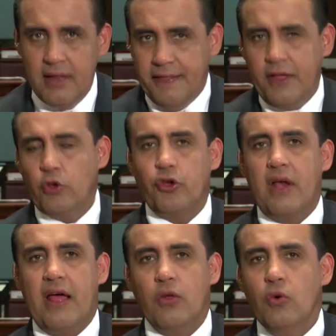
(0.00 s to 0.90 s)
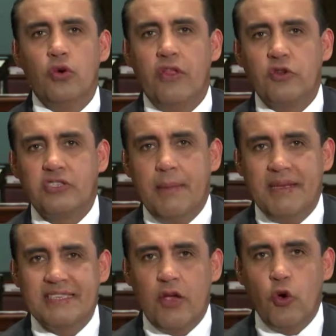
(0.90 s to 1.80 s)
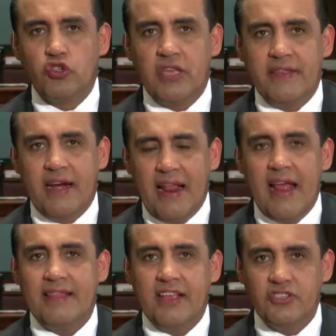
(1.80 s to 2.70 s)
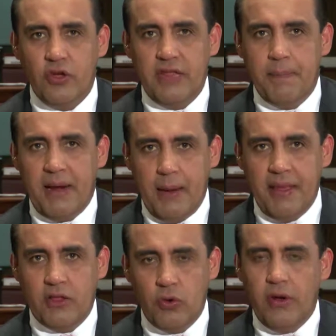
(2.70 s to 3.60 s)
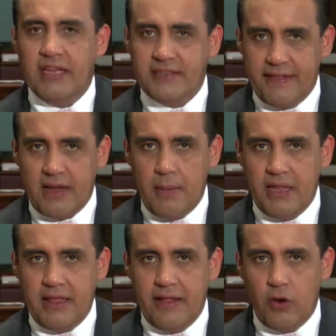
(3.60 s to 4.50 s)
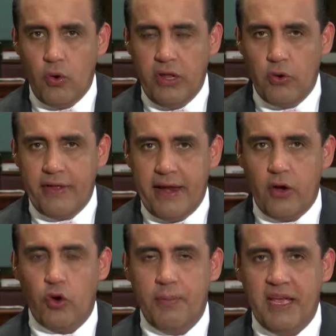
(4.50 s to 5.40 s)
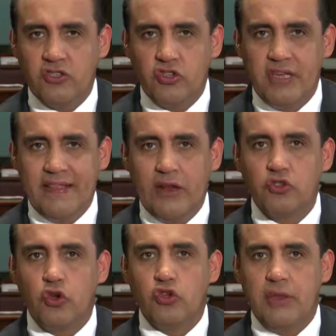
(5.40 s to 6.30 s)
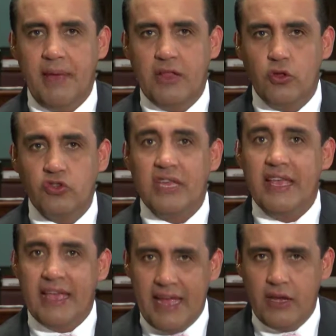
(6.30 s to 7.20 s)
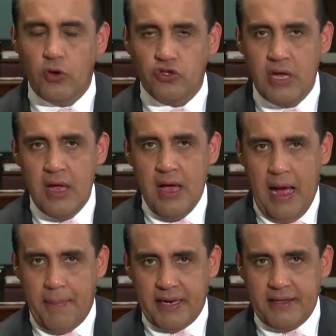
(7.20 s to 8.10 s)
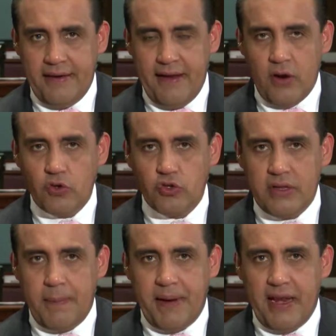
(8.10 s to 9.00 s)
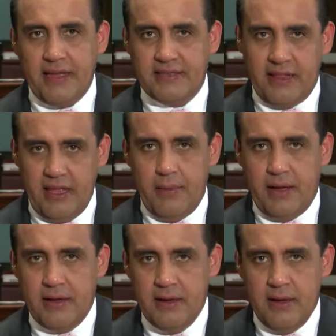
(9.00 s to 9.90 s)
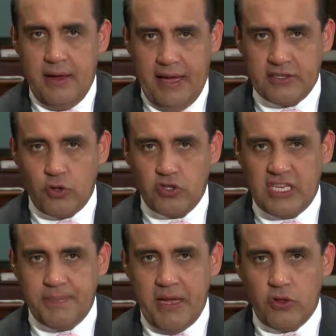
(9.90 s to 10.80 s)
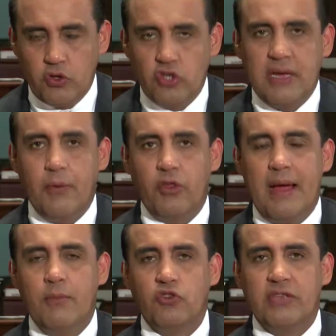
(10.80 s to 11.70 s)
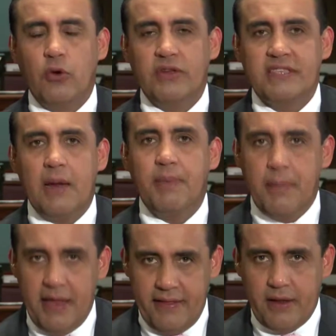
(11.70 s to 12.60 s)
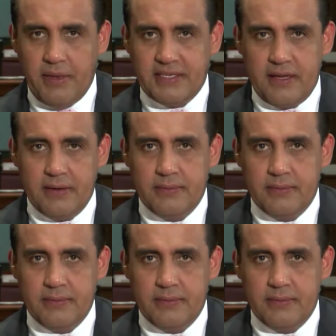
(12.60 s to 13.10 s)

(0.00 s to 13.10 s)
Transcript: De otro lado, uno de los temas que concentrará la atención del Parlamento es el trámite del Código de la Economía Social de los Conocimientos, Ingenios, a partir de la consulta prelegislativa. Estos aspectos los abordamos en nuestra primera entrevista.